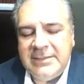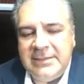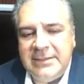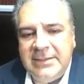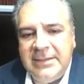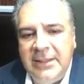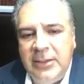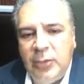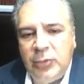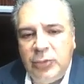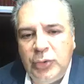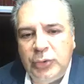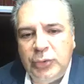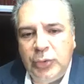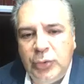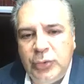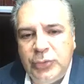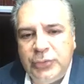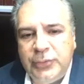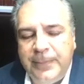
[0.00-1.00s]
Si
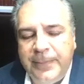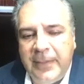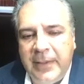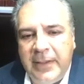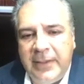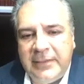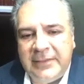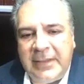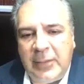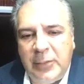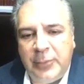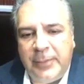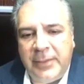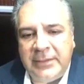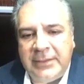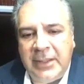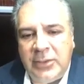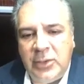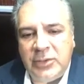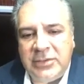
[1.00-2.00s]
nosotros estamos
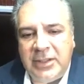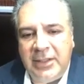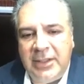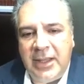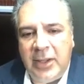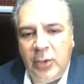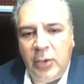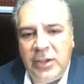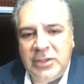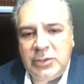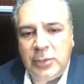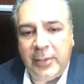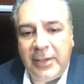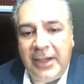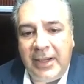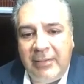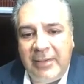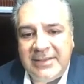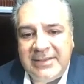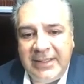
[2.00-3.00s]
planteándose el día de hoy sobre
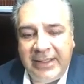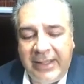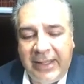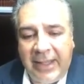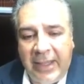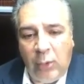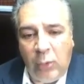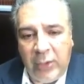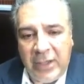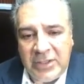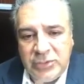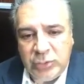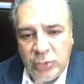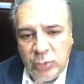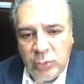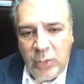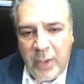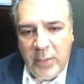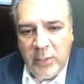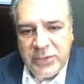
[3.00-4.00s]
la base que con estos
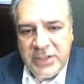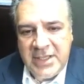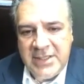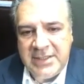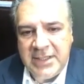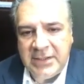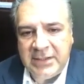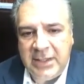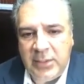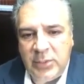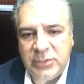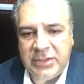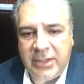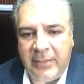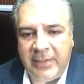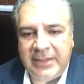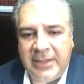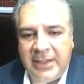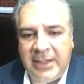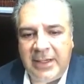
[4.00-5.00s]
nuevos incentivos que
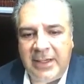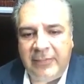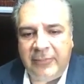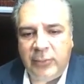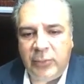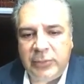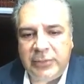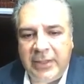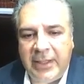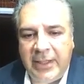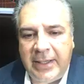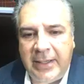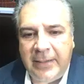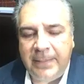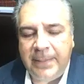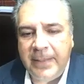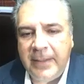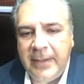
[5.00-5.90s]
va a tener la frontera,